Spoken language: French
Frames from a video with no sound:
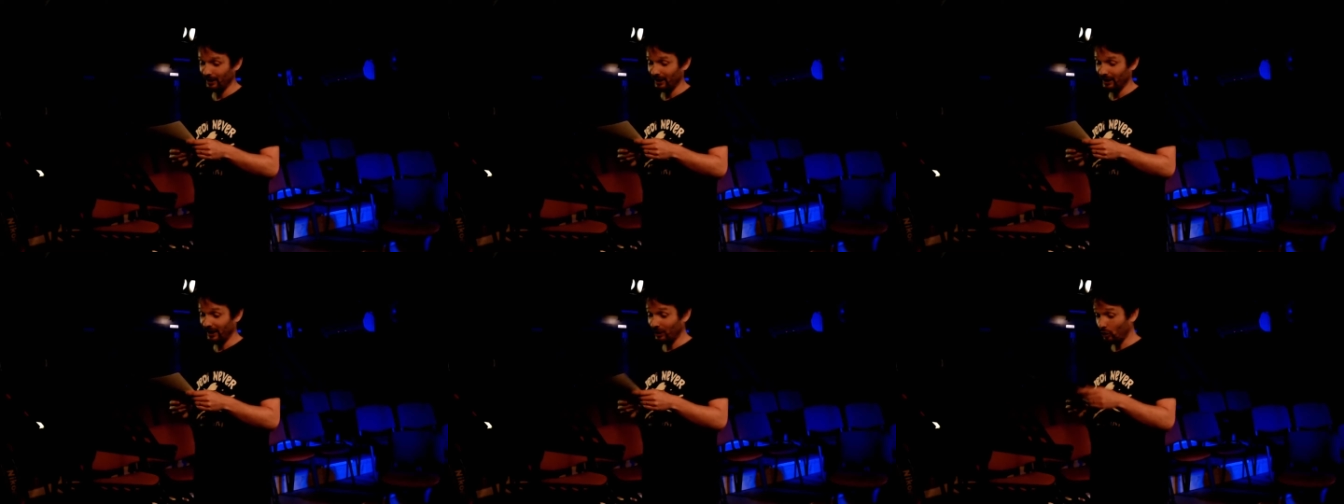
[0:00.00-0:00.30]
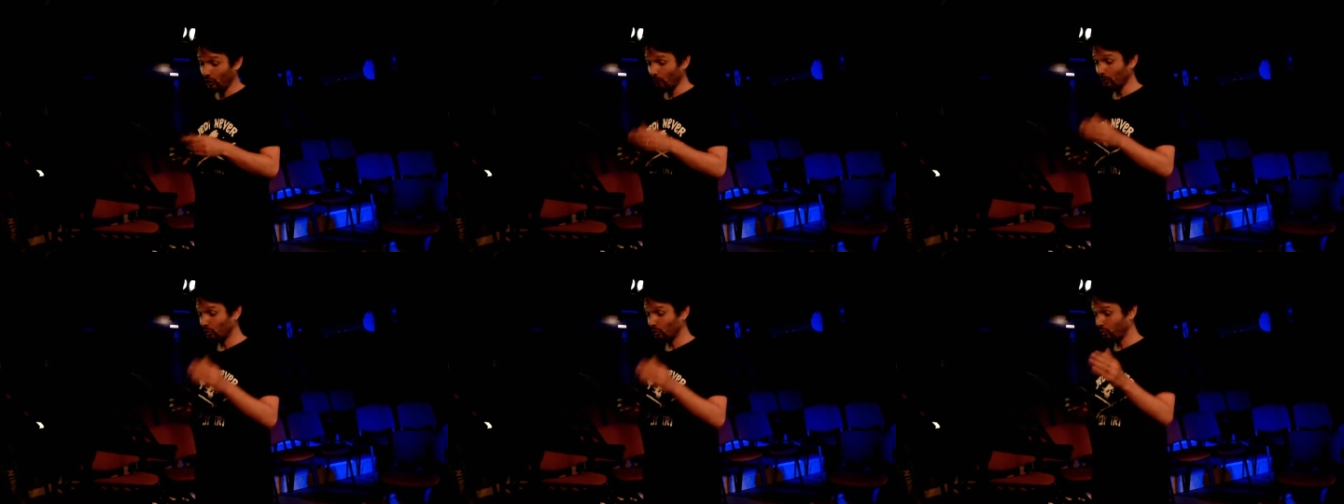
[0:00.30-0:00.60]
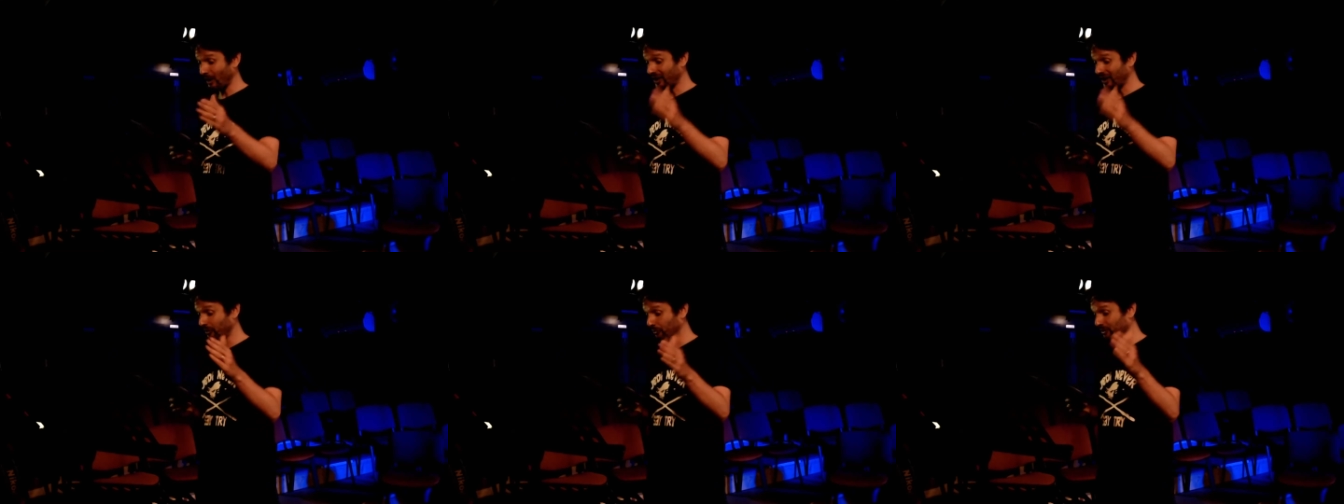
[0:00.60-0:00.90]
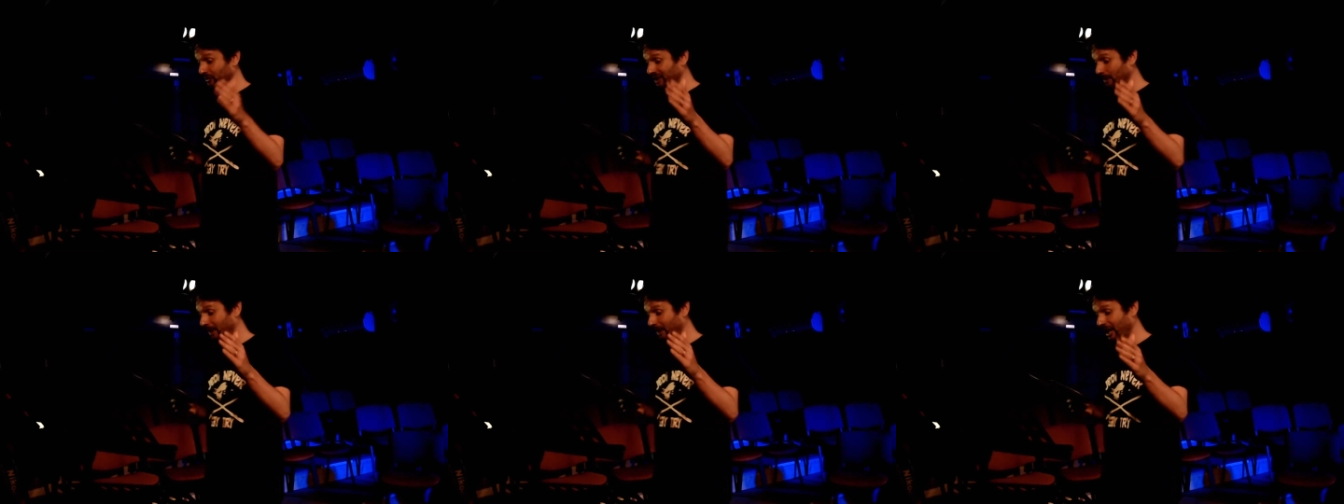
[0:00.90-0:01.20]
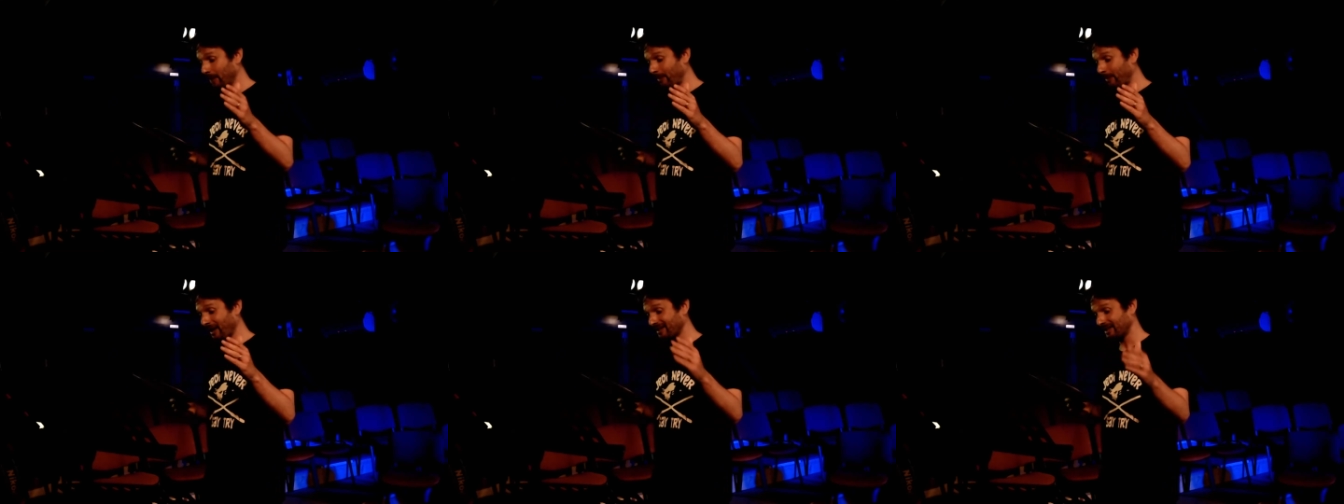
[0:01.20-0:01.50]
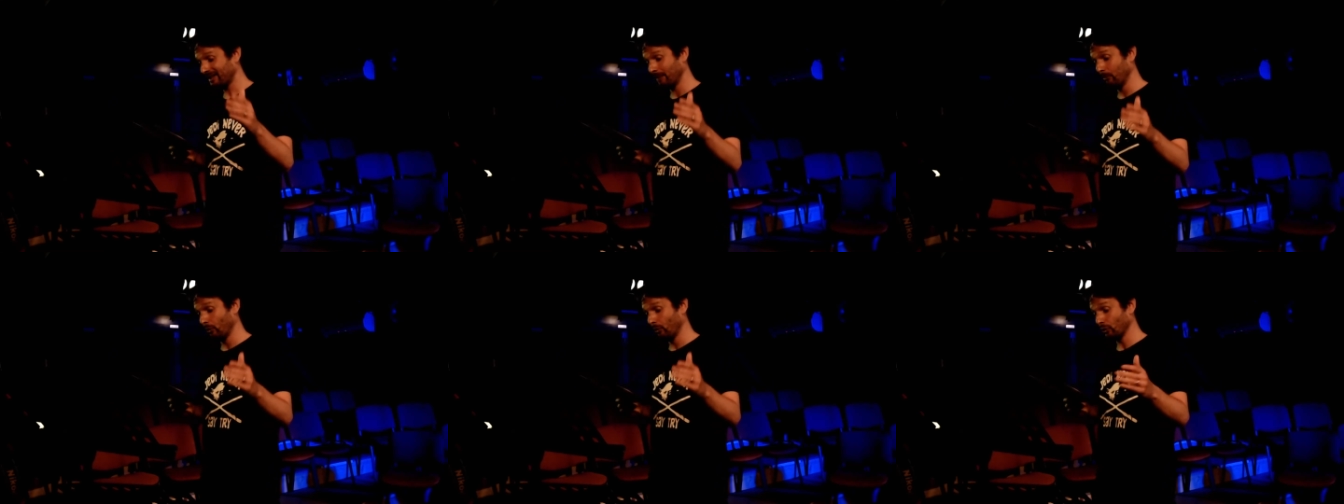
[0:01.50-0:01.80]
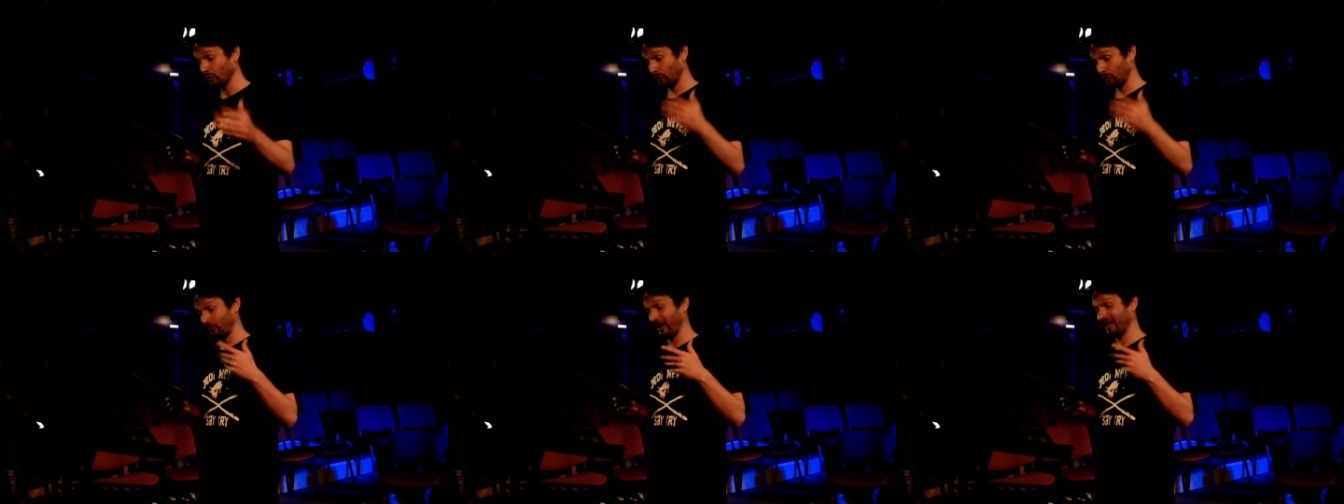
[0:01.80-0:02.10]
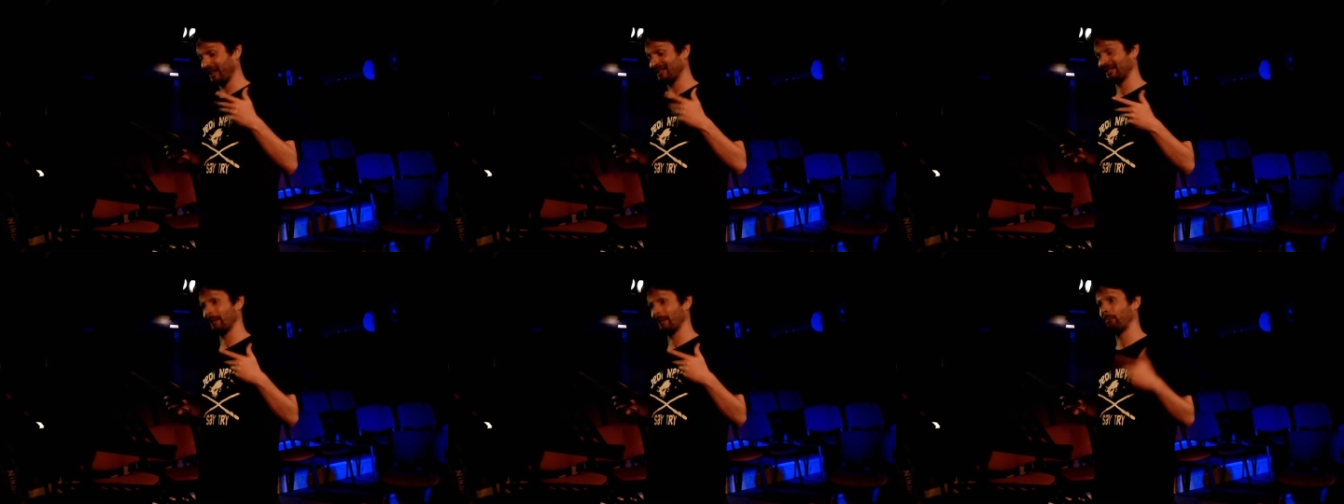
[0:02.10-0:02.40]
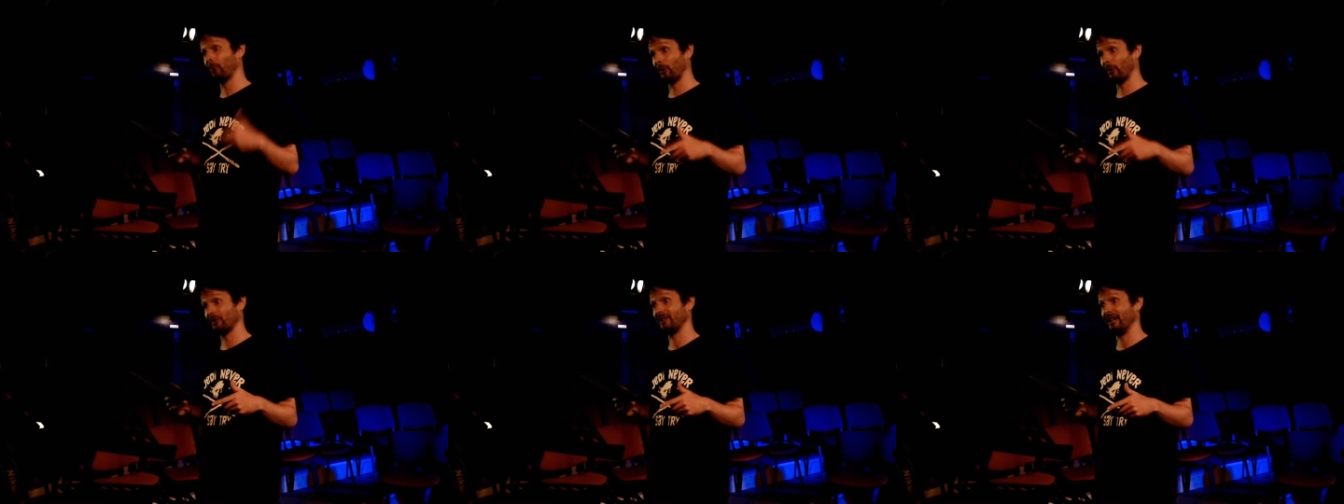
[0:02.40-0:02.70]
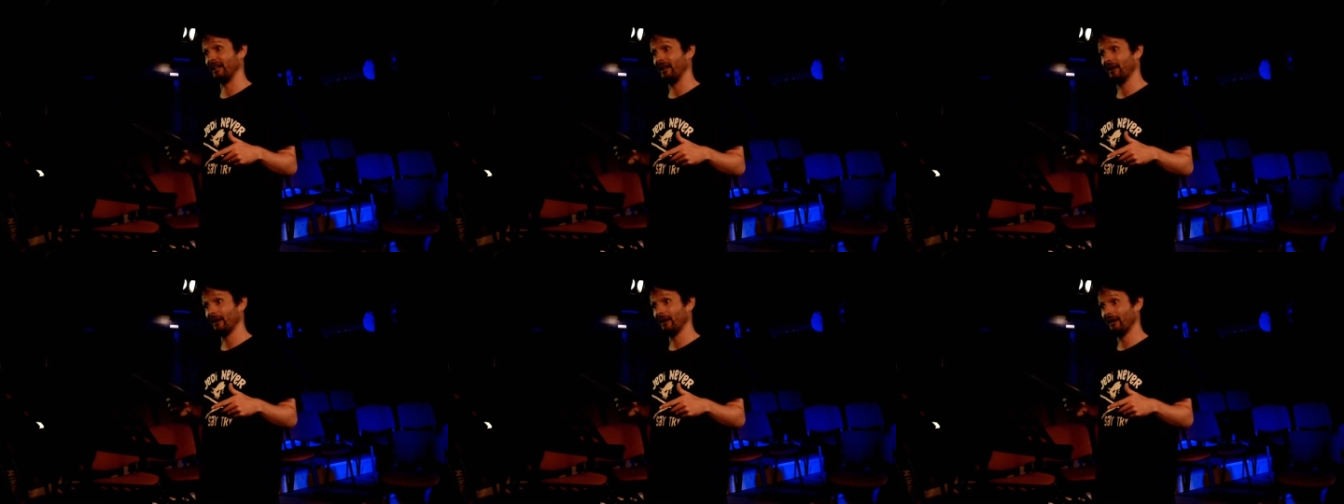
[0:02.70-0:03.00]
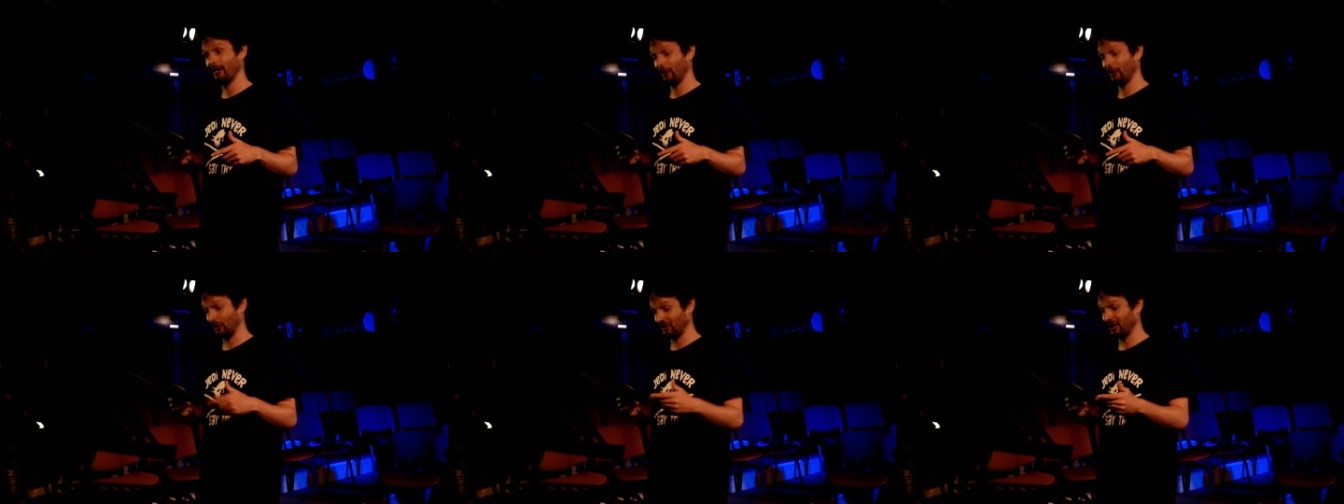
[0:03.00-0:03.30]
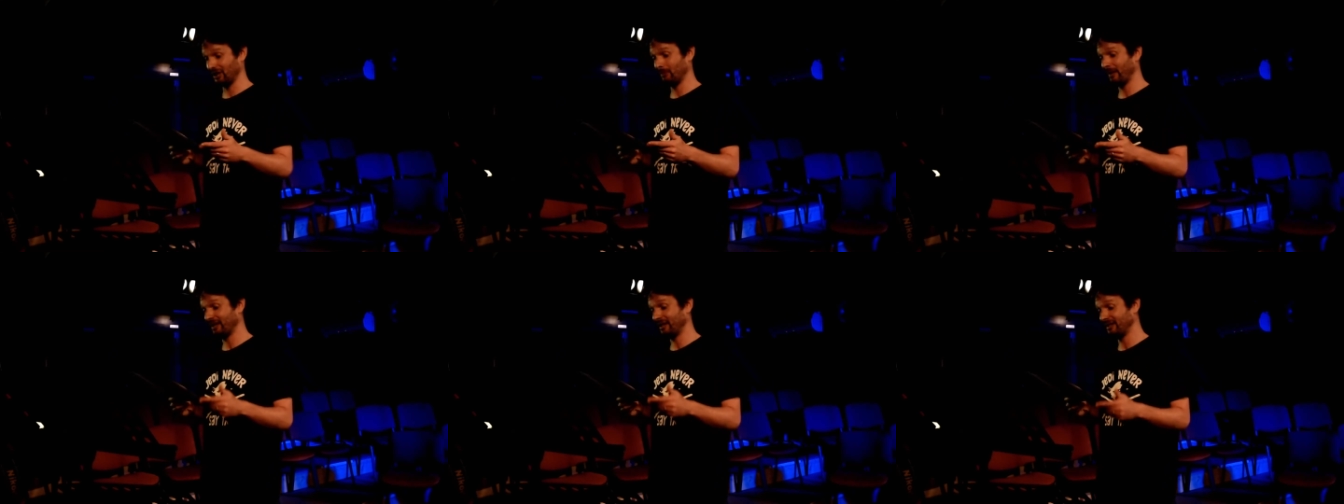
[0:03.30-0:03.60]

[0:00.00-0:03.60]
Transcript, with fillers: Et comme toi qui fus ébahi par ses mots, je suis resté planté quand il m'a